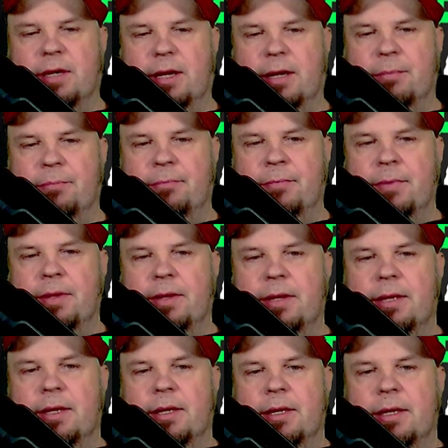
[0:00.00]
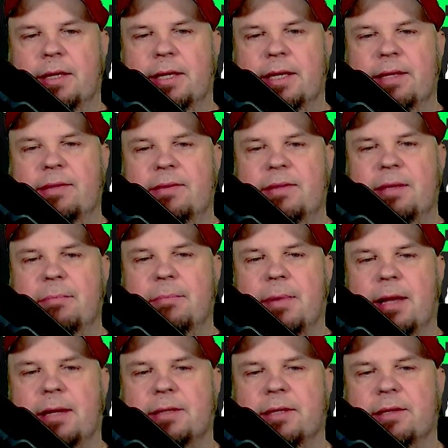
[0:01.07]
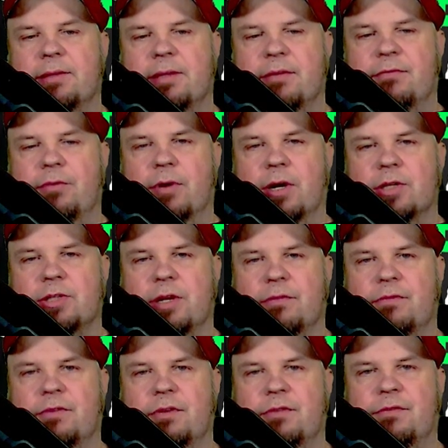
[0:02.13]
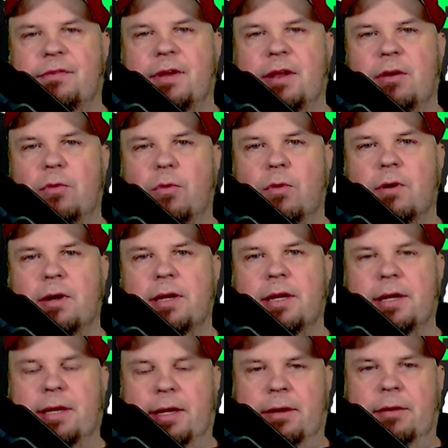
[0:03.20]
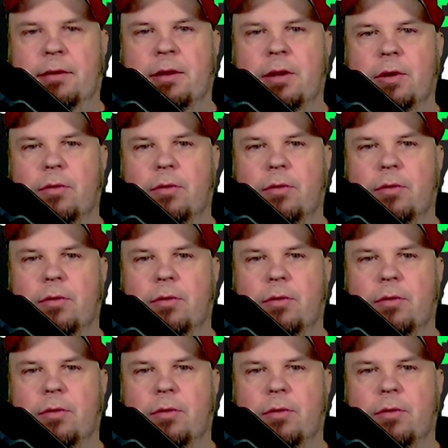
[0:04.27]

haben, ist die Matrix der Führerschaft verloren gegangen.